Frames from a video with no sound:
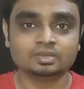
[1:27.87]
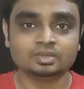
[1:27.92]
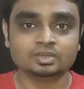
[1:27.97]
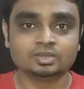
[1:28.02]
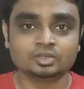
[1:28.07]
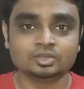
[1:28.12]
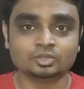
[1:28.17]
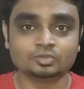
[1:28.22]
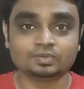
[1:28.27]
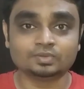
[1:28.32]

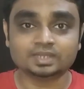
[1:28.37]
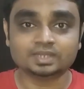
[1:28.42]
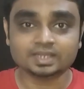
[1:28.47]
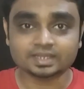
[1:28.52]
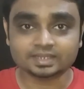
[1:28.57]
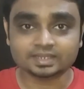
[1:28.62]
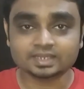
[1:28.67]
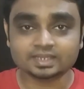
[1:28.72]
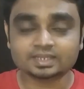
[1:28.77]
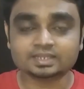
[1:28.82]
तो फिर
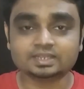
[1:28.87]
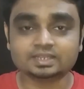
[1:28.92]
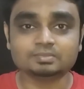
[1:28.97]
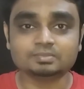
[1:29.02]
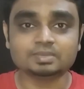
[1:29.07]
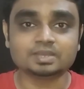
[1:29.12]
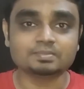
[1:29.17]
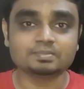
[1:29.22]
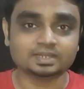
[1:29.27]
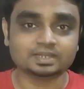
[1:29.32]
देखते कितनी
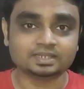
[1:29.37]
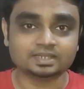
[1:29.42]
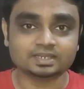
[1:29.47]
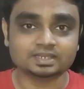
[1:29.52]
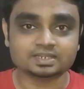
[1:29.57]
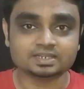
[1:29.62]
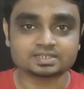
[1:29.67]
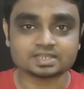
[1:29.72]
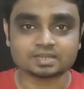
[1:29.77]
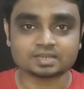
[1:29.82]
बिक पाती है
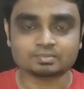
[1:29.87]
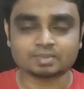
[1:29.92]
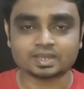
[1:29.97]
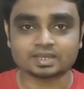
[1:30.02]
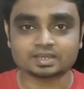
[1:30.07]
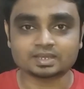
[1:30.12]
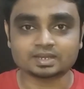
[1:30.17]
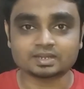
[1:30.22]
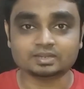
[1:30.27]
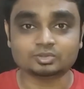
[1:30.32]
निशान
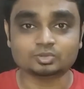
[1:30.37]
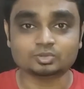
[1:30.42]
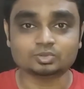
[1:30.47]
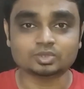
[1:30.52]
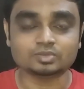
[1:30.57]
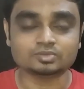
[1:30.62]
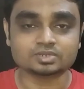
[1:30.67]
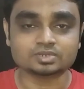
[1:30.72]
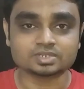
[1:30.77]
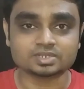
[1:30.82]
माइक्रा
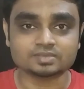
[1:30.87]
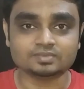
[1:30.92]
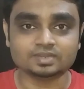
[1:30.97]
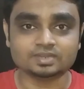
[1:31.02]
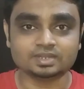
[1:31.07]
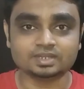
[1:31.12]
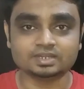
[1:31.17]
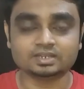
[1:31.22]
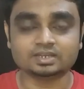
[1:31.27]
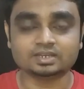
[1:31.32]

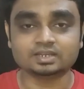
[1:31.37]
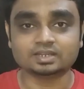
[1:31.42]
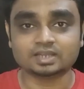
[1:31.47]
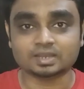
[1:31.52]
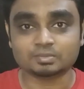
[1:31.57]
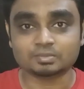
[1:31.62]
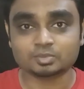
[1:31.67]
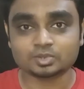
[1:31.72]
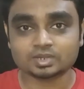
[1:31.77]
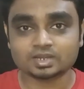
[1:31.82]
2017 का नया
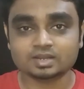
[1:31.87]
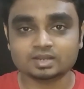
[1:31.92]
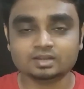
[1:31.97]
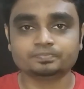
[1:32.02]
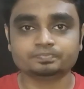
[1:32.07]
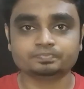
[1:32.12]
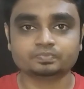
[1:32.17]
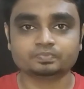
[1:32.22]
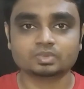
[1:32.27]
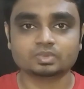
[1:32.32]
मॉडल
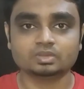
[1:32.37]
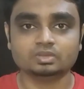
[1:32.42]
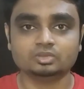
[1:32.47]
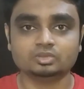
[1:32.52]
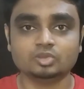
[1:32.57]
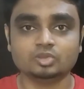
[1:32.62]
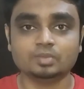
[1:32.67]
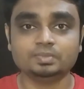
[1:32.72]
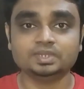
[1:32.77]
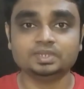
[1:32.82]
तो
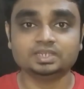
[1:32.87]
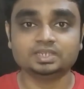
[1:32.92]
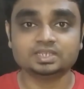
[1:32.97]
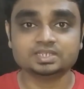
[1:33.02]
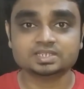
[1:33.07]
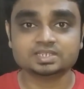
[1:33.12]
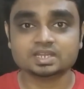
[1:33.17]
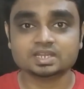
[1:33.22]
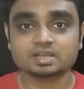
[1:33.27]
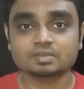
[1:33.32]
यहाँ पे
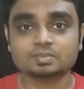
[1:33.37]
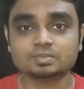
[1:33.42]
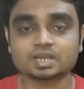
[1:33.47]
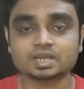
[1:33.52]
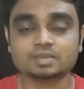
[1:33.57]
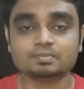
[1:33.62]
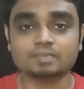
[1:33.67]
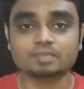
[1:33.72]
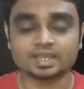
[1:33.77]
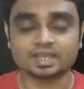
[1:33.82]
तीसरी खबर है
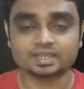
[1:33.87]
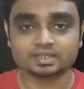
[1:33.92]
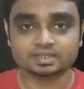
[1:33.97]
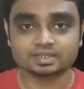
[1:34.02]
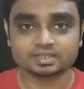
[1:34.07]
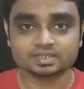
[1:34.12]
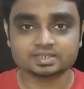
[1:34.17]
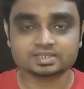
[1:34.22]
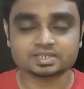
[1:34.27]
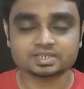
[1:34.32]
बाइक
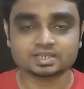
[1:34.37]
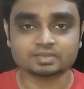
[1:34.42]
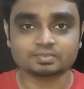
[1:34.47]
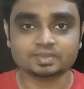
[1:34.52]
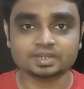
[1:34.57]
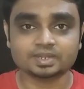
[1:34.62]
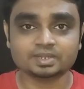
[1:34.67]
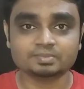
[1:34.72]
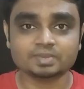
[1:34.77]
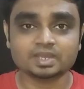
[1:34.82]
के
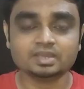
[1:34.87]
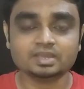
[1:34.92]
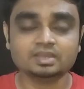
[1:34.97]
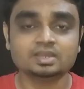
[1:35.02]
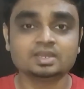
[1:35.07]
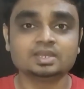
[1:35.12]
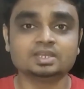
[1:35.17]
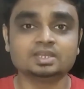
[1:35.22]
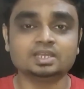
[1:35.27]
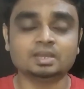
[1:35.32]
सेगमेंट में
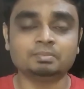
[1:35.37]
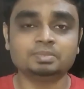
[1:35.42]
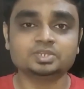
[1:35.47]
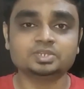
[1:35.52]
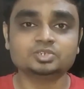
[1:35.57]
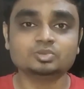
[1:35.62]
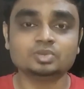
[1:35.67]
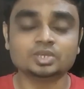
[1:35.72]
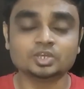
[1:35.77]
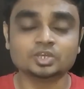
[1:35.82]
यहाँ पे
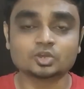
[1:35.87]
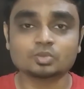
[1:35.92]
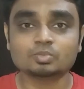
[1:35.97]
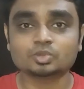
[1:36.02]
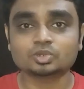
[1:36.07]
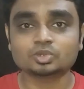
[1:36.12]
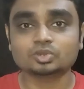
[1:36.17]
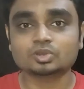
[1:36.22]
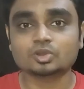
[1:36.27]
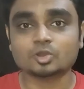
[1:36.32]
जो हीरो
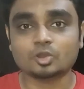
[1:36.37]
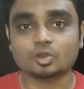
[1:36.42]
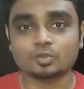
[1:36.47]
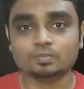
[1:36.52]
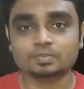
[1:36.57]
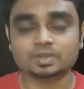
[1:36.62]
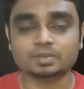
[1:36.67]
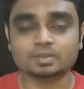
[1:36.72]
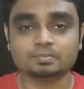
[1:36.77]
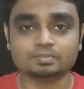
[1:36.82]
मोटो कॉप
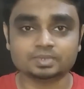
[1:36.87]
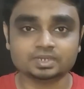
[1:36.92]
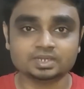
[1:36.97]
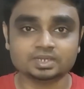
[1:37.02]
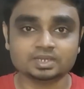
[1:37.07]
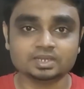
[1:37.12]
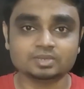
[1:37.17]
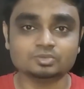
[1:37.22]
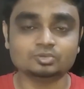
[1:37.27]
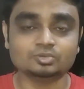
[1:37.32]
कंपनी
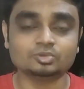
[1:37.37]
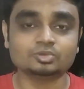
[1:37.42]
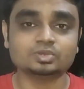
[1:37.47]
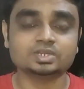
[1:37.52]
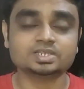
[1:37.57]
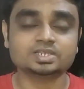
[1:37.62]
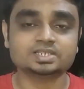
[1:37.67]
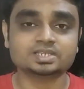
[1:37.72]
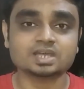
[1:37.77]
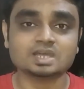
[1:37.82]
है उन्होंने
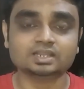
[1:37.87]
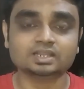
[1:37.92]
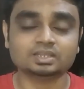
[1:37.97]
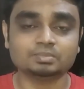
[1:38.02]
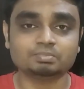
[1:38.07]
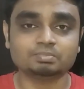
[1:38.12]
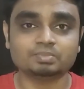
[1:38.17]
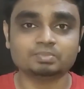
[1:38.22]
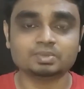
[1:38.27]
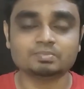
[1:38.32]
सात
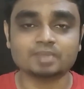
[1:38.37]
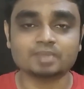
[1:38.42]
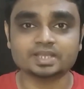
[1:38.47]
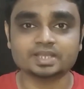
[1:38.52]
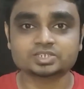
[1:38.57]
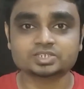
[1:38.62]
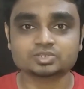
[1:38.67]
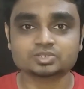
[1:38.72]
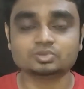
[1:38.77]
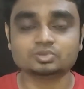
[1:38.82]
अपने
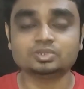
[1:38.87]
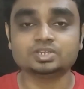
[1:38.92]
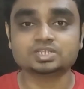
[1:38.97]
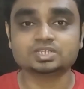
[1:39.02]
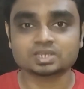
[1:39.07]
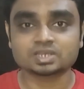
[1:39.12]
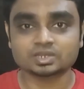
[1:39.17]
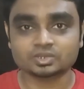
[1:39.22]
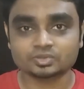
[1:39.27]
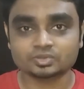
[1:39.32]
बाइक्स को
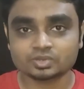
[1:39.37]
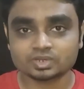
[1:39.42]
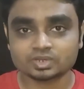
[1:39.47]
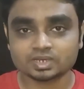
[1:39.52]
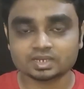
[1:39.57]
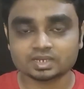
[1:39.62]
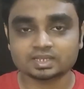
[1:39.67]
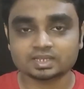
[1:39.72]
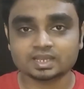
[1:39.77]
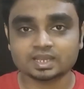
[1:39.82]
डिसकन्टिन्यूड
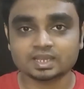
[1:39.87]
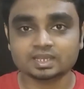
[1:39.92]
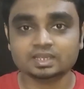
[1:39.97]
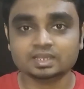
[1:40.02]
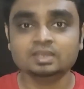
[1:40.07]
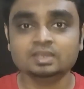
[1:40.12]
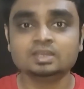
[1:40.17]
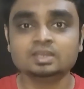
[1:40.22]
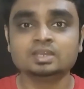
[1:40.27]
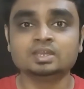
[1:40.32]
कर दिया है
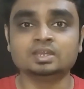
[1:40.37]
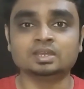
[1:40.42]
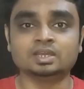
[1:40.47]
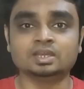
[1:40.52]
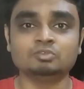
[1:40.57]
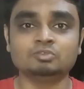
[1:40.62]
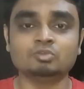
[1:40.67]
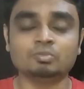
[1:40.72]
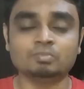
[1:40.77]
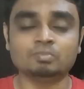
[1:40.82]
यानी
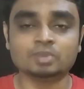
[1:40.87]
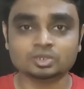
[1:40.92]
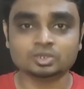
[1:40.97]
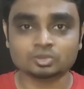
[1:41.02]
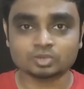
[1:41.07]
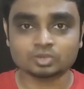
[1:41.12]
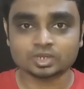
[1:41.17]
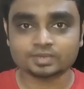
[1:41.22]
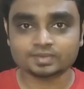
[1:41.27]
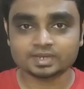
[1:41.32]
वो बंद
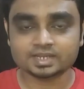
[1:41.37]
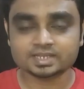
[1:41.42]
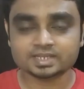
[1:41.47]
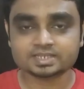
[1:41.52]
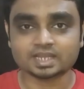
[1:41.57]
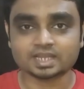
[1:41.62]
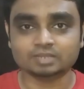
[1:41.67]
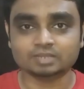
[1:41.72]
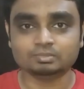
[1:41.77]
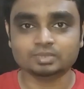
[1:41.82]
होने वाली है
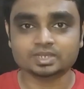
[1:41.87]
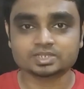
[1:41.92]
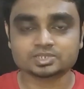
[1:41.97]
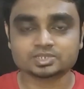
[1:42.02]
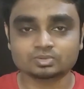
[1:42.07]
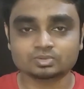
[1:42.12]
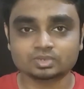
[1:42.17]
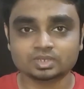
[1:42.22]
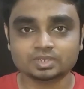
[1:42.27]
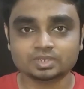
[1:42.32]
सात बाइक्स उनकी